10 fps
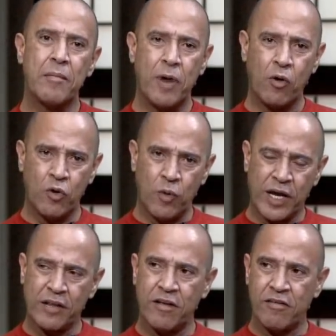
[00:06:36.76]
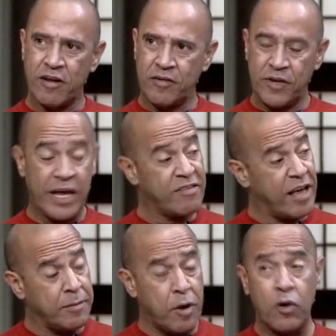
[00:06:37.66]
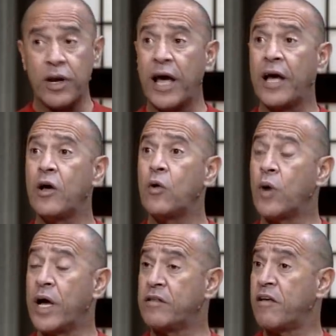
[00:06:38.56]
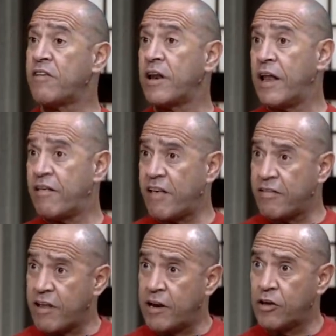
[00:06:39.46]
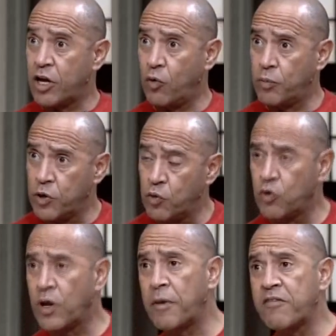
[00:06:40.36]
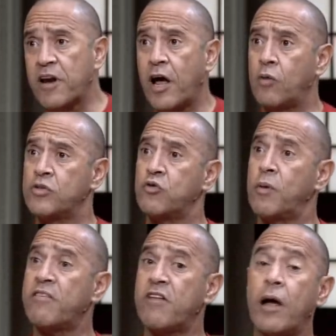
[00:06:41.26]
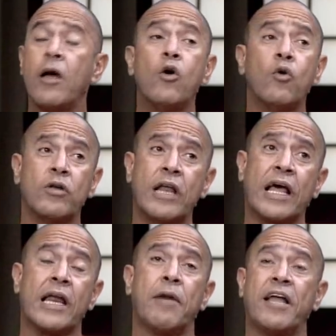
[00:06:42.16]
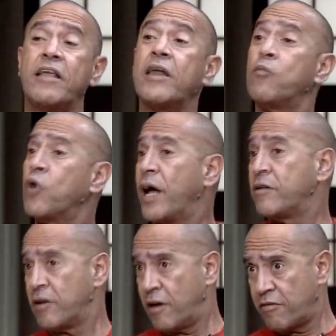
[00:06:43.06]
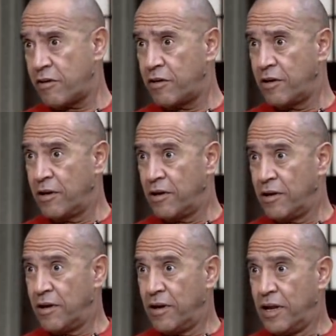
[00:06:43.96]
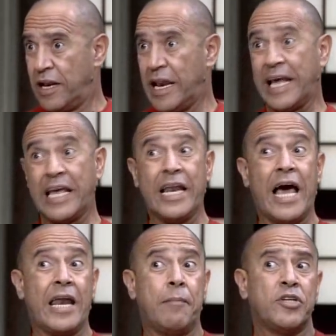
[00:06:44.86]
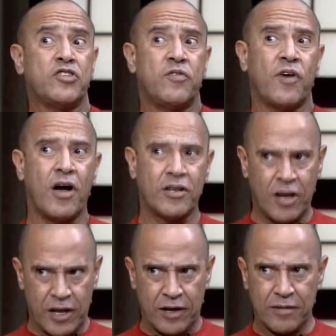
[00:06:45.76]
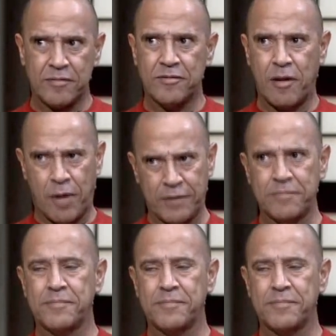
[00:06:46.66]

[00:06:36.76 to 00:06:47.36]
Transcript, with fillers: بقول وجهه نظري فيها زي ما قلنا وجهات نظر الاساتذه اللي طلعوا بيقولوا ده مسرح او مش مسرح قلت لك انا بحترم وجهات النظر اه لكن طيب. انا مش في قضايا طبعا طيب